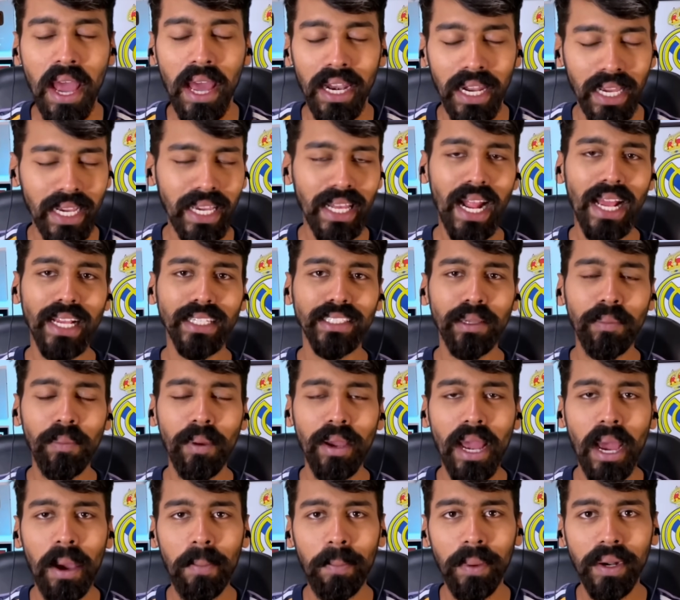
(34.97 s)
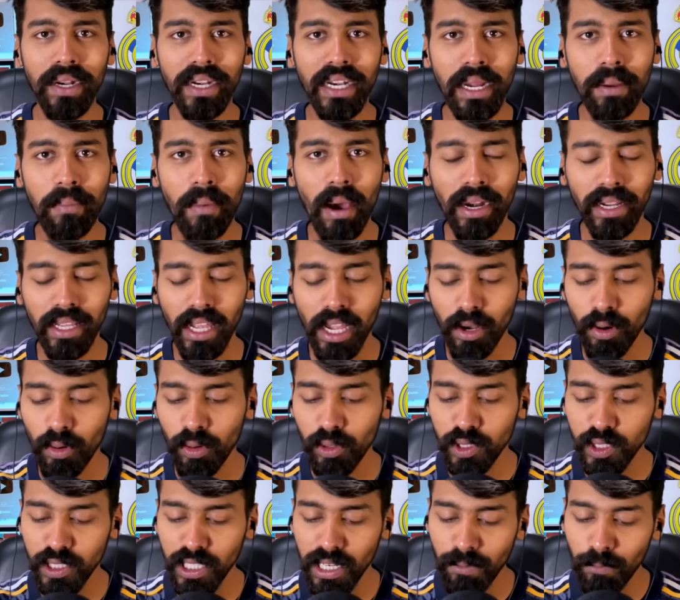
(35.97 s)
लेकिन ऐसे में यहाँ पर नेमार के
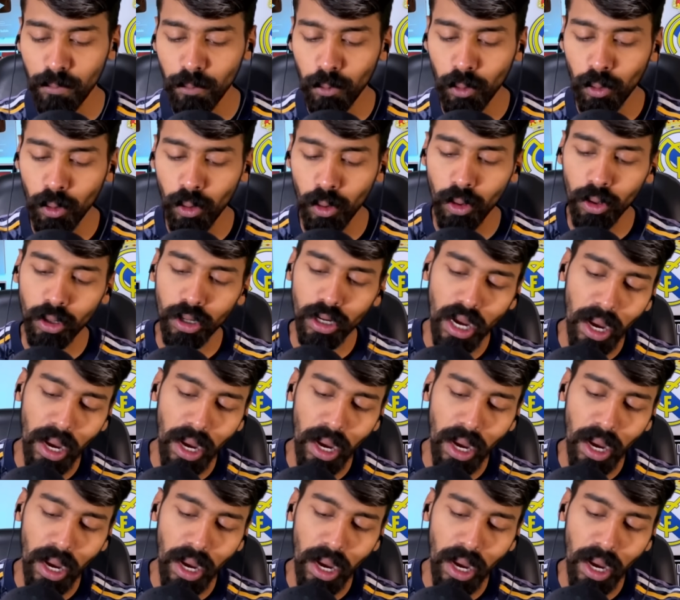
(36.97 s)
कोच ने वो